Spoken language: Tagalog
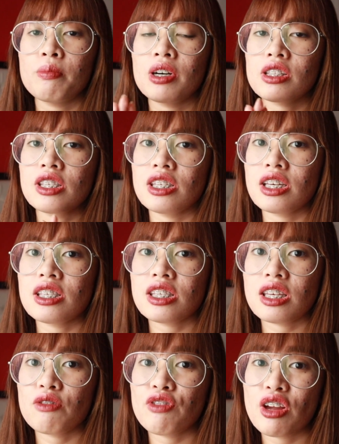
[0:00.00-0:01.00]
but
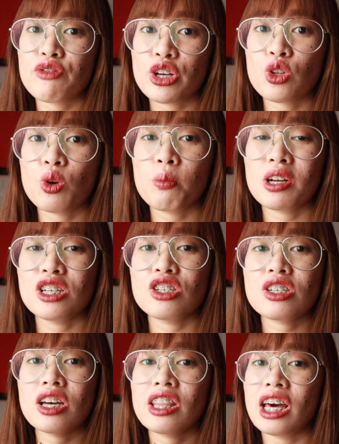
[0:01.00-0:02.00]
since favorite ko pa rin
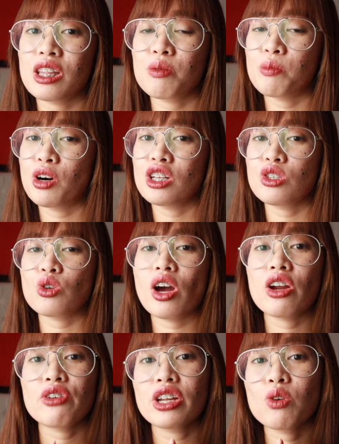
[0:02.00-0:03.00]
siya that month, so
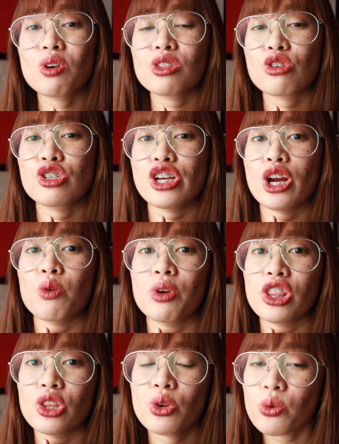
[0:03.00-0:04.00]
I really want to share
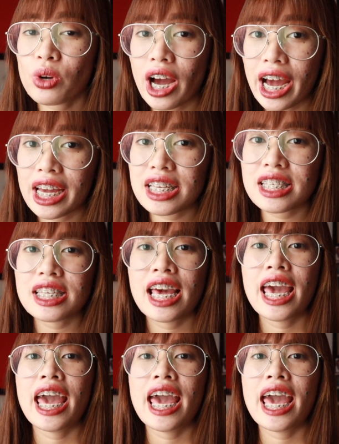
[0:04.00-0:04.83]
with you guys.